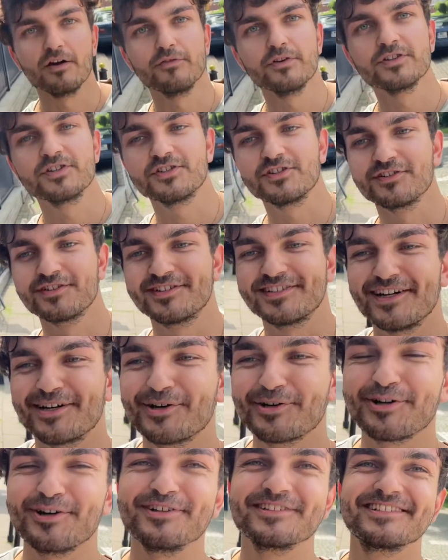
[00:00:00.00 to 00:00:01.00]
wiesz, za
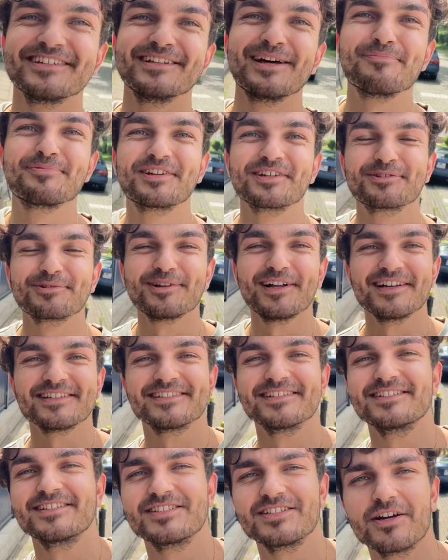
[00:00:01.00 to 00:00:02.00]
gorąco na
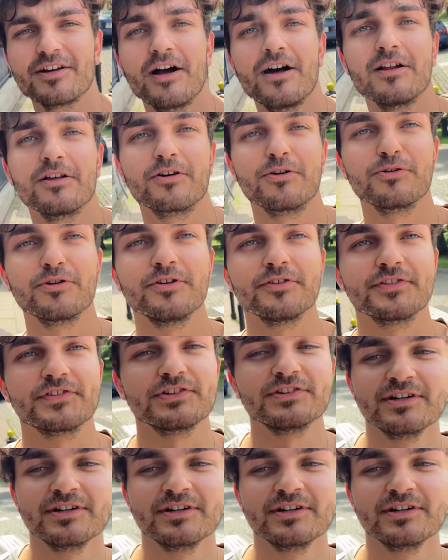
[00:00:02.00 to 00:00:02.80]
przytulasy dzisiaj, ale gorąco.